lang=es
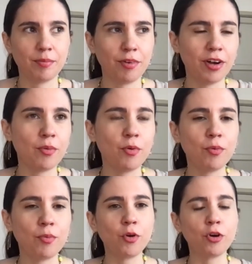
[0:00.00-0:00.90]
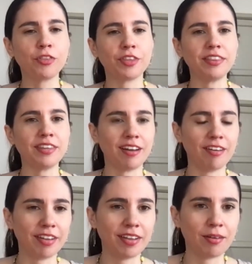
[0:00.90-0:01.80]
Bueno, muy contenta la
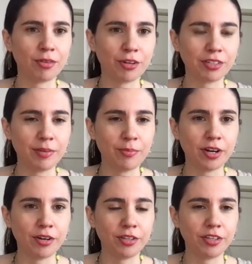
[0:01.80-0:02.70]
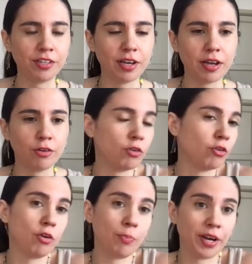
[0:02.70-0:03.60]
verdad. Cuando recibimos la noticia no nos
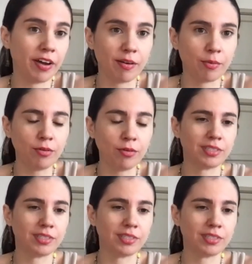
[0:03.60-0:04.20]
lo esperábamos.